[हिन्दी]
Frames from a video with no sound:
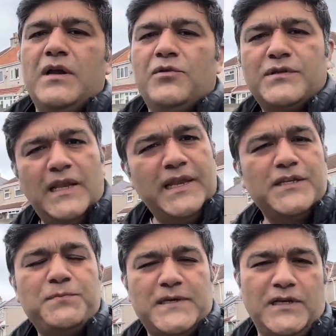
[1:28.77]
उसके लिए एक
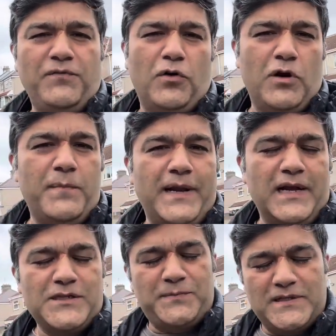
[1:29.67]
स्पेशल ब्लॉग बनेगा
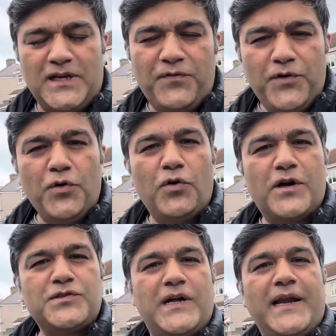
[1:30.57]
स्पेशल रिव्यू होगा
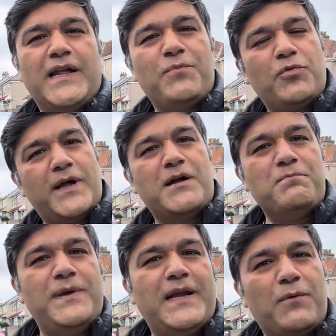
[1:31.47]
उस गाड़ी का पूरा
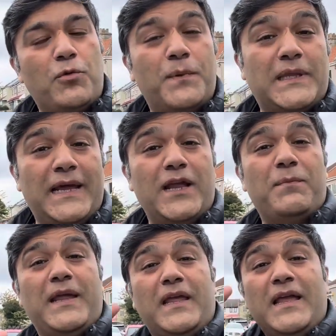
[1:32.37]
कंप्लीट आपको बताएंगे
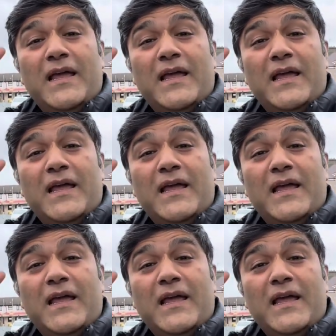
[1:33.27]
भाई कि